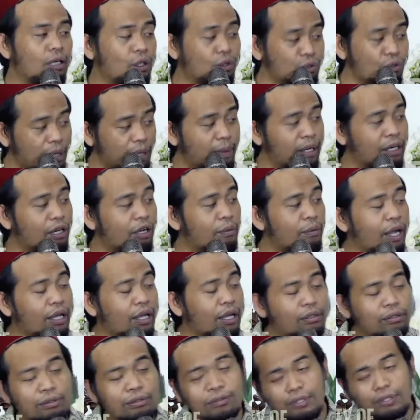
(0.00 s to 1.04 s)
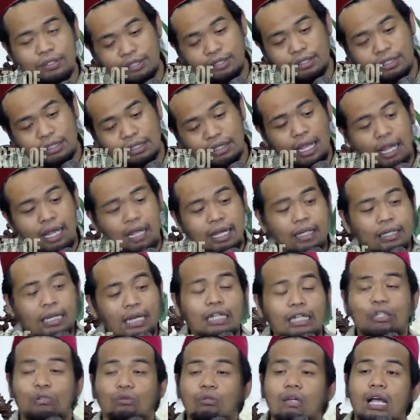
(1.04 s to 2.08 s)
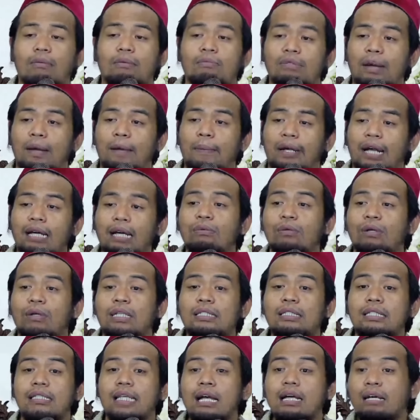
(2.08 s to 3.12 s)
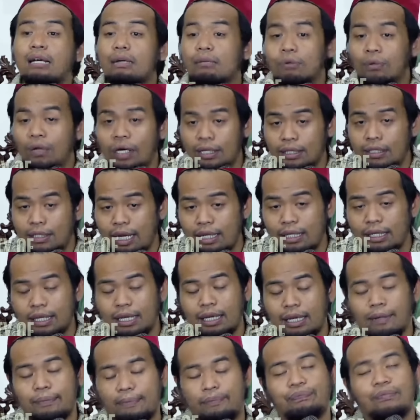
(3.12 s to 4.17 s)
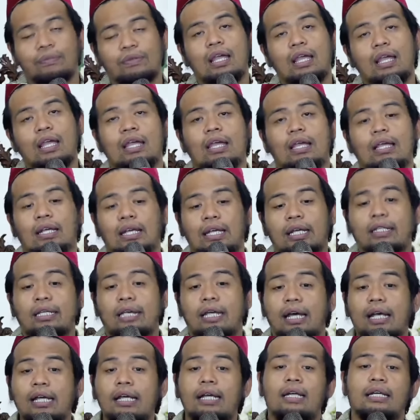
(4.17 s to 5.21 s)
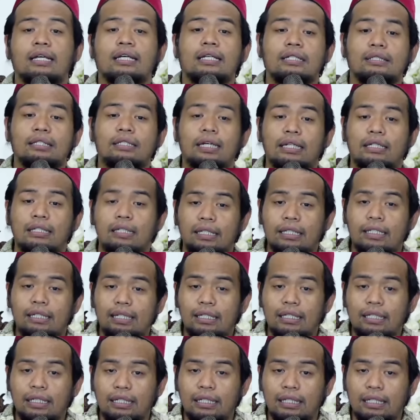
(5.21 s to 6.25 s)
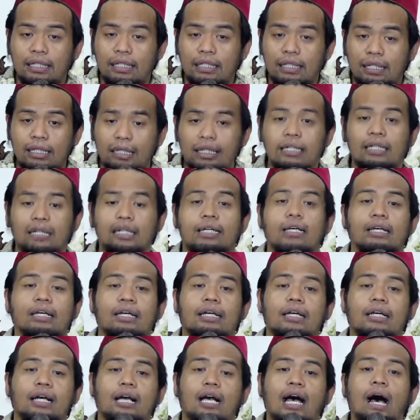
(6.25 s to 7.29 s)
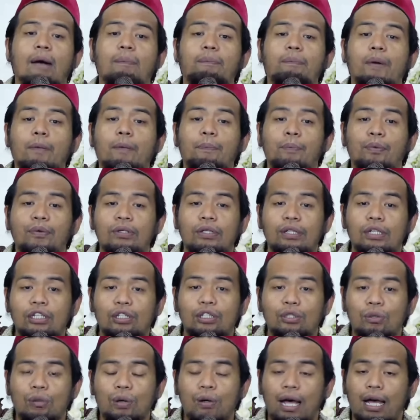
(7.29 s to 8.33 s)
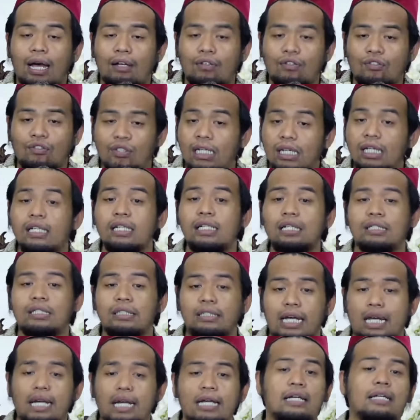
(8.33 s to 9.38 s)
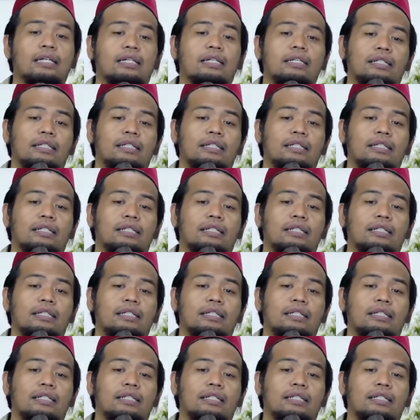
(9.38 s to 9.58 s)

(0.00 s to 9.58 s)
Itu sampai ada yang ngomong kayak gitu, Gus. Dan itu yang menyampaikan bukan saya, bukan saya. Ingat ya, jadi apapun itu hasilnya